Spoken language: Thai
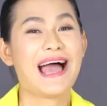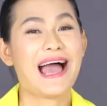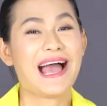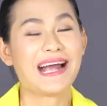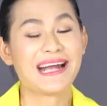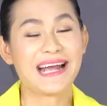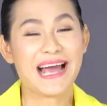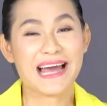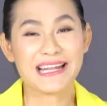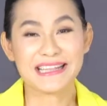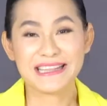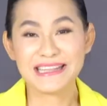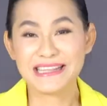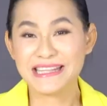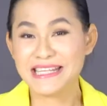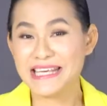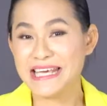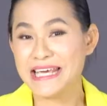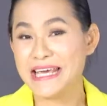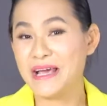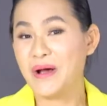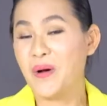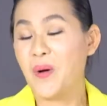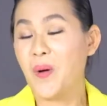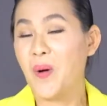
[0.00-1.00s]
อากาศ
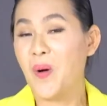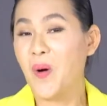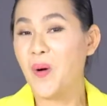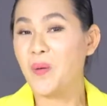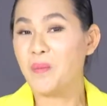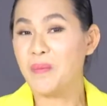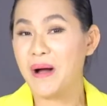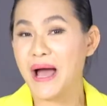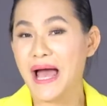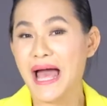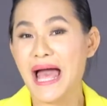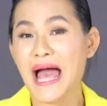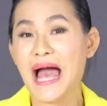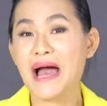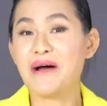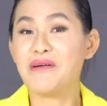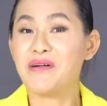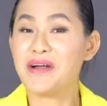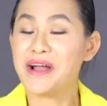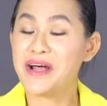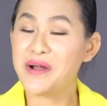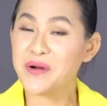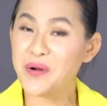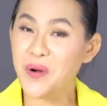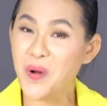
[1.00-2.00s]
ที่อบอ้าว
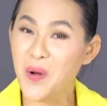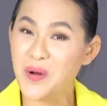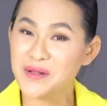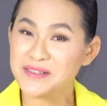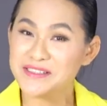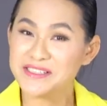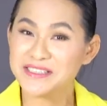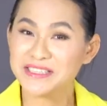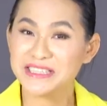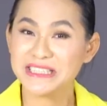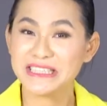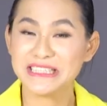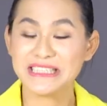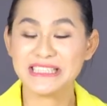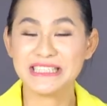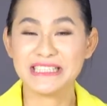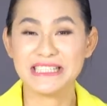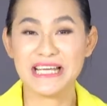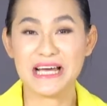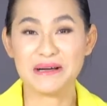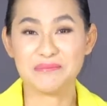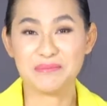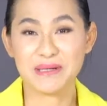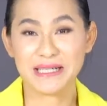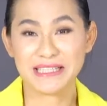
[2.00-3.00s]
และร้อนชื้น
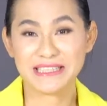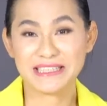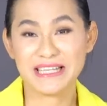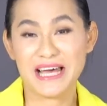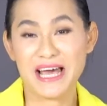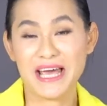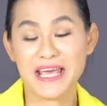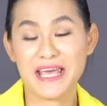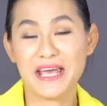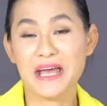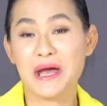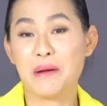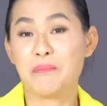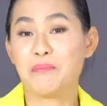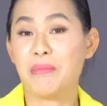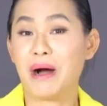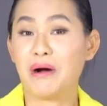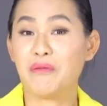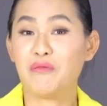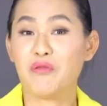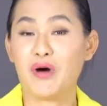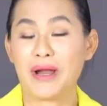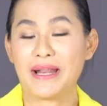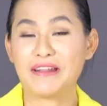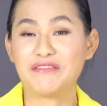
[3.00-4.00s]
อย่างเมืองไทย บา
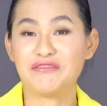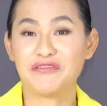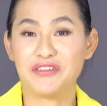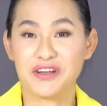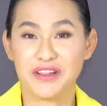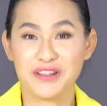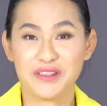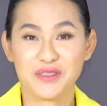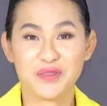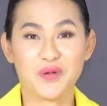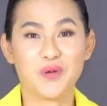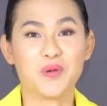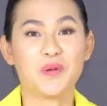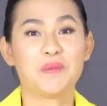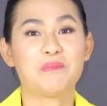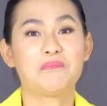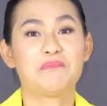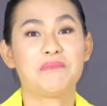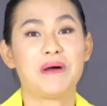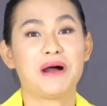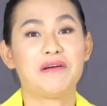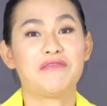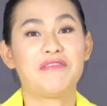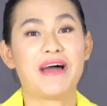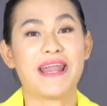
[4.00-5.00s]
งวันฝนตก
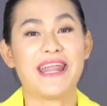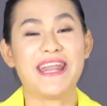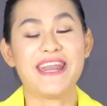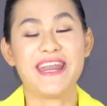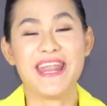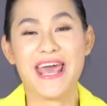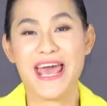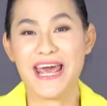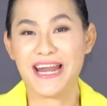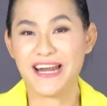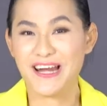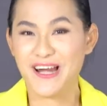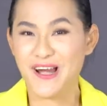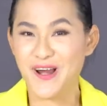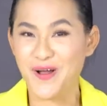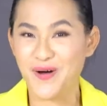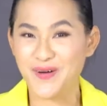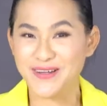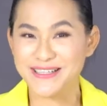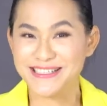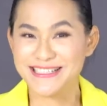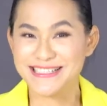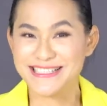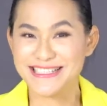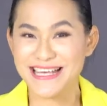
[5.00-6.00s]
บางวันแดดร้อ
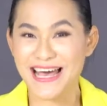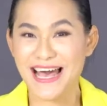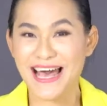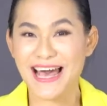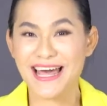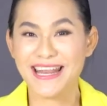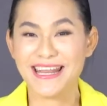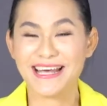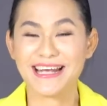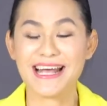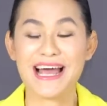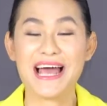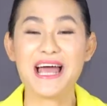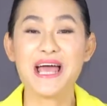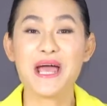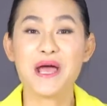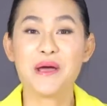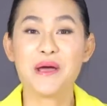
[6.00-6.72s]
นจ้านะคะ